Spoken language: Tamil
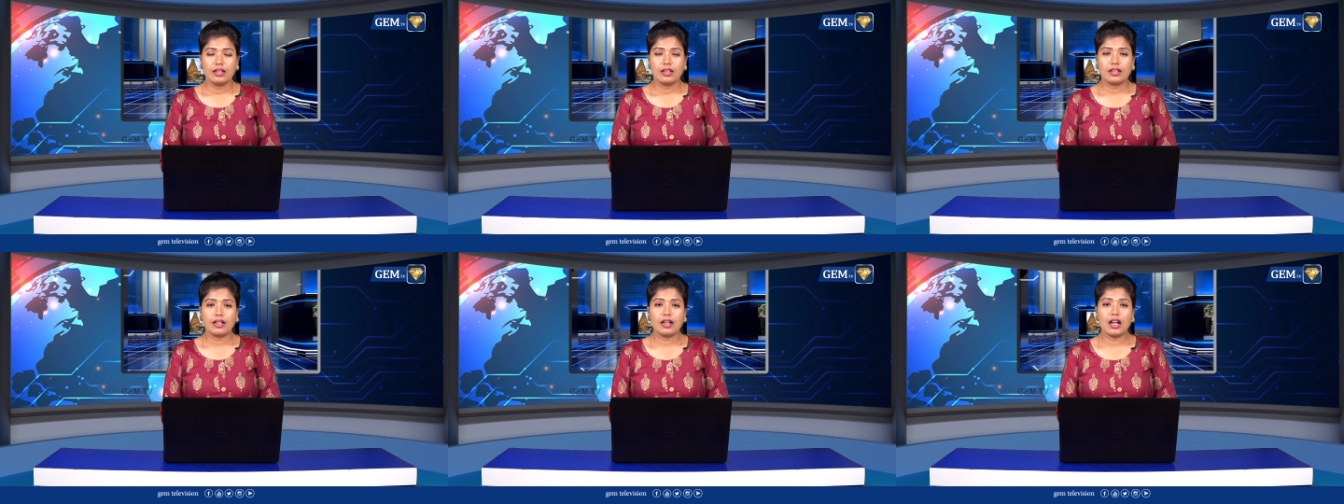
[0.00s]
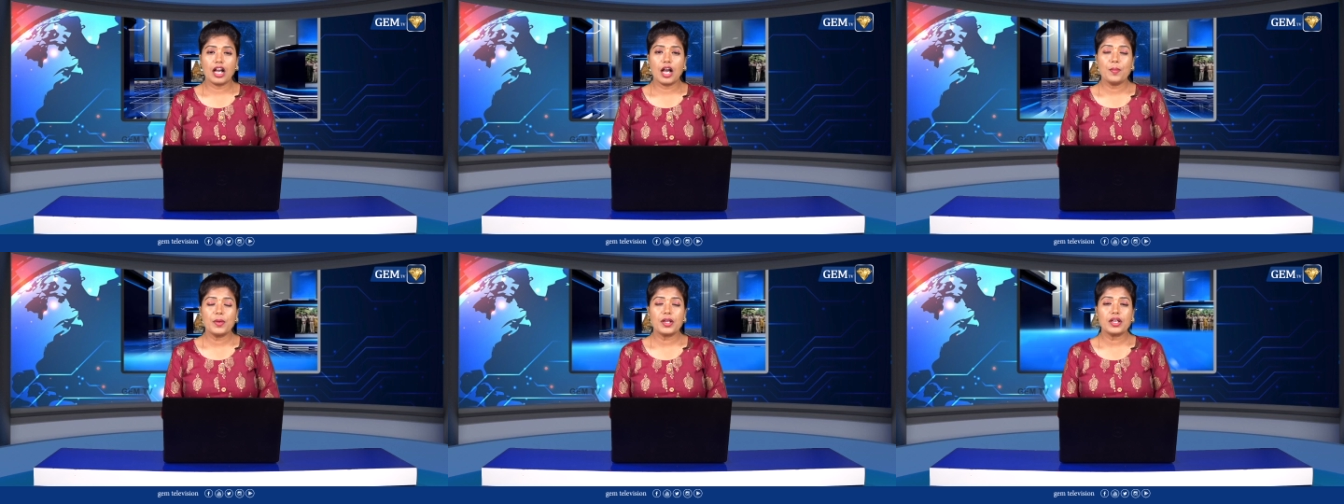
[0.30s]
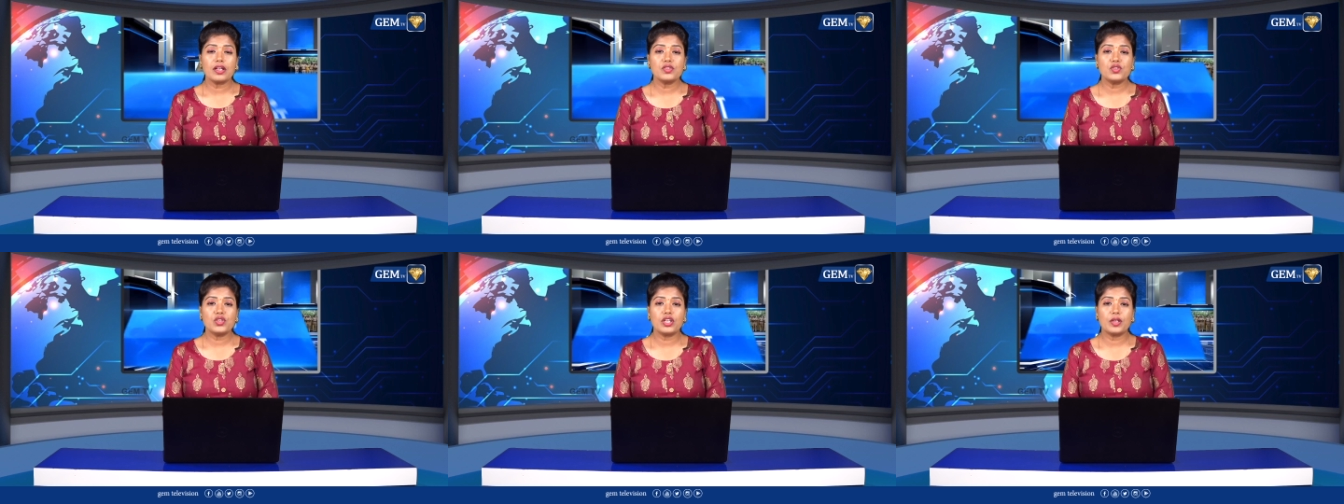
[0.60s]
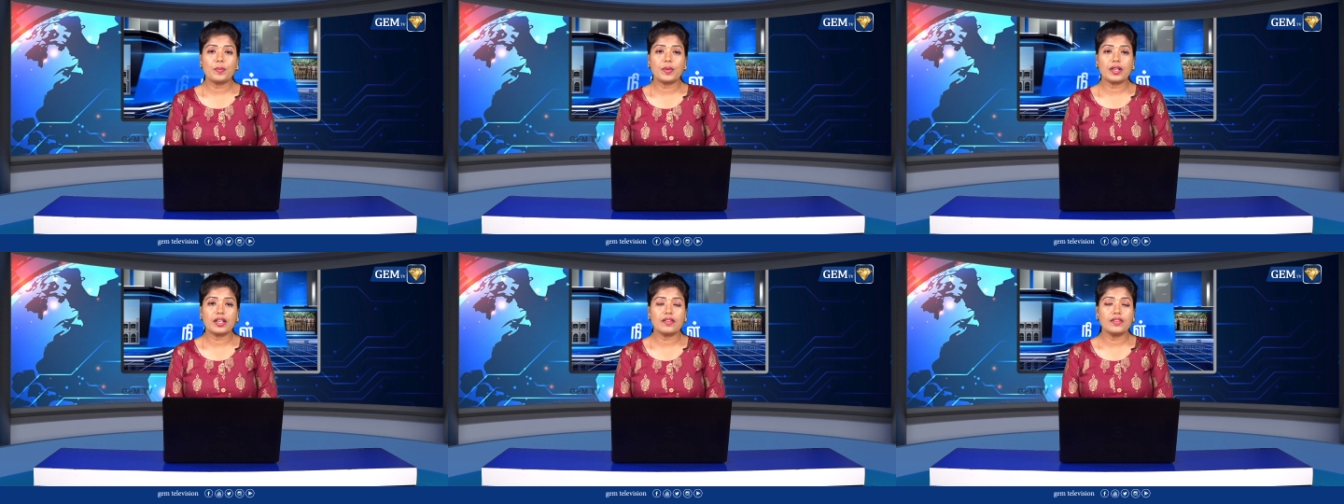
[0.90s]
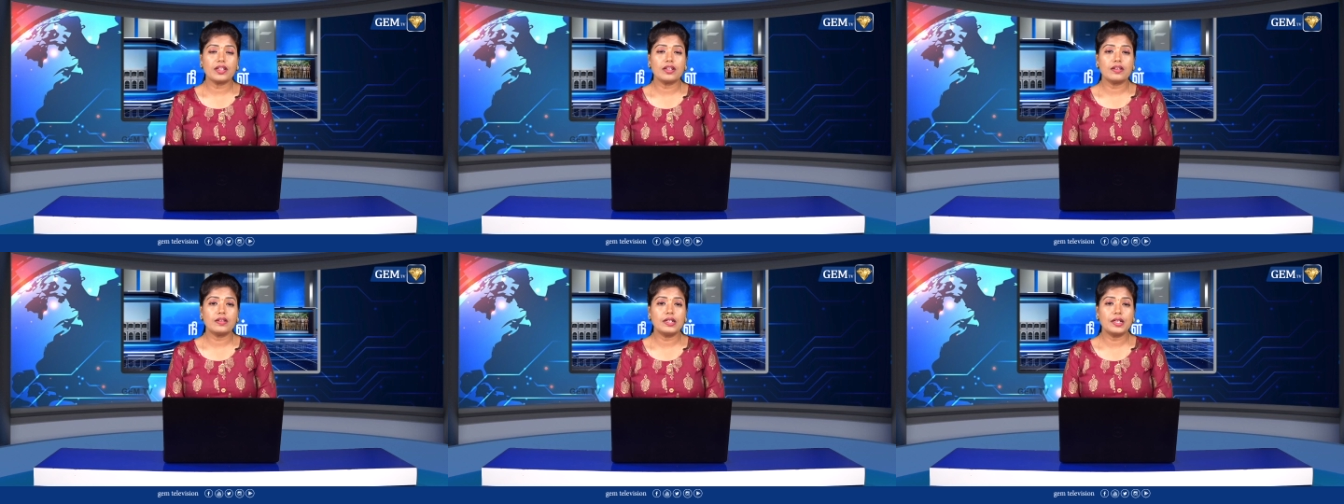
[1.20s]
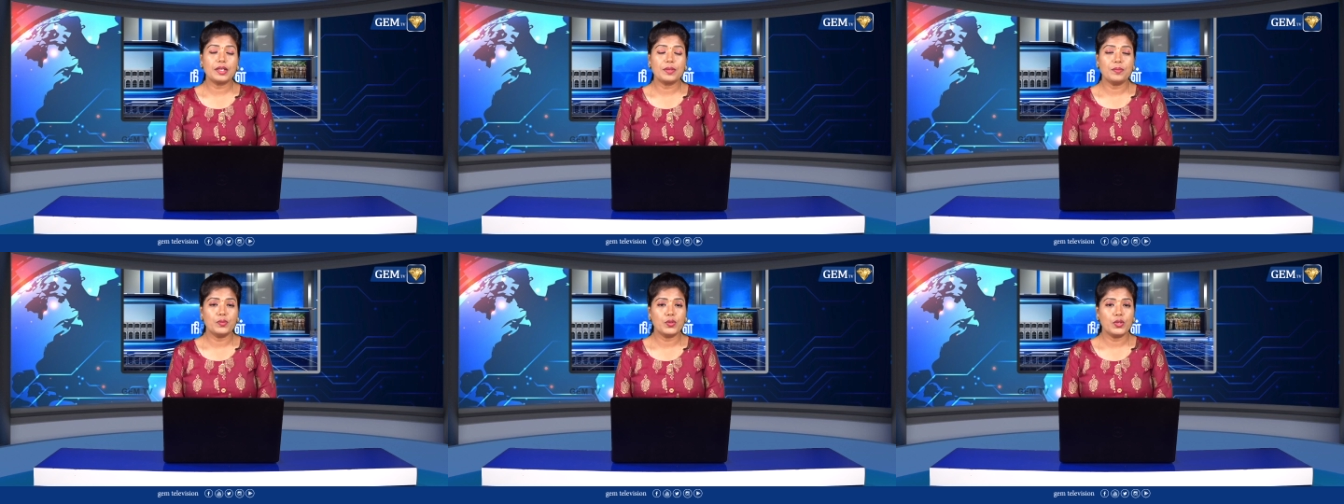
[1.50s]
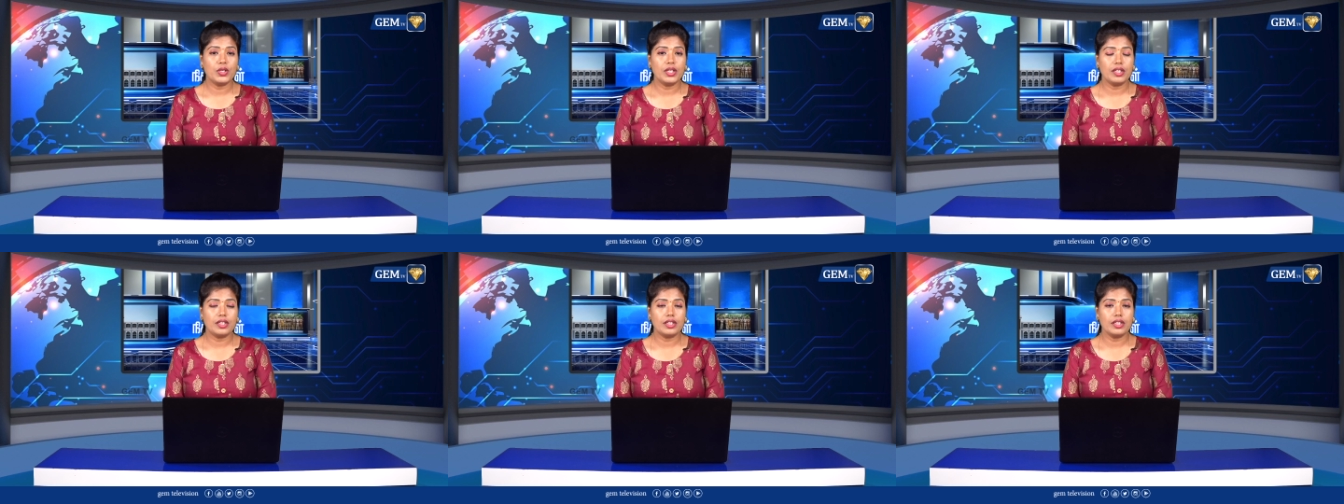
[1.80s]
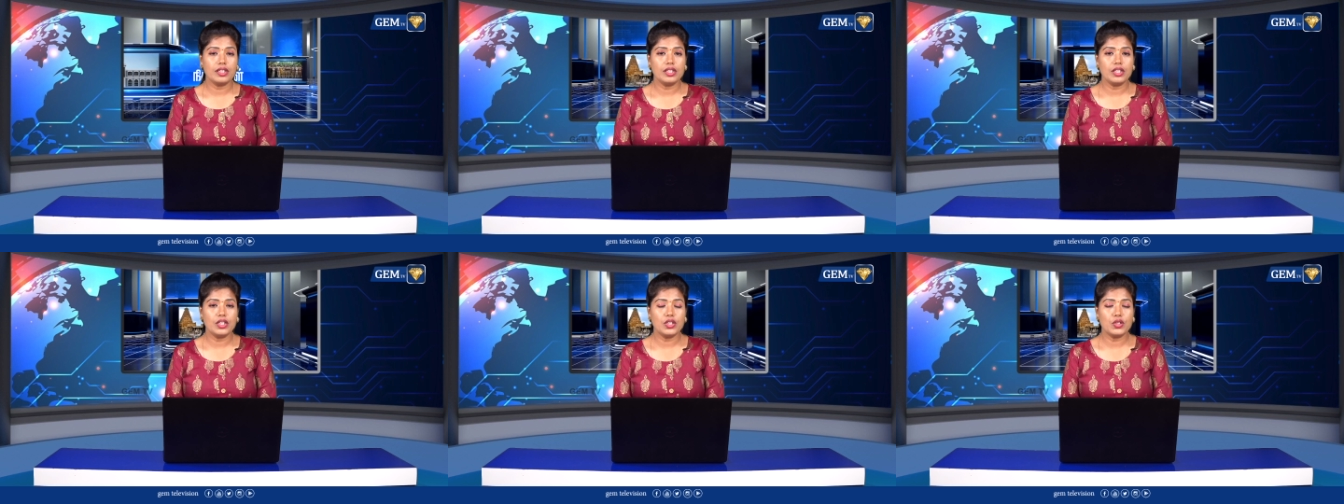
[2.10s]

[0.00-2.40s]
காமராஜர் பிறந்த நாளை முன்னிட்டு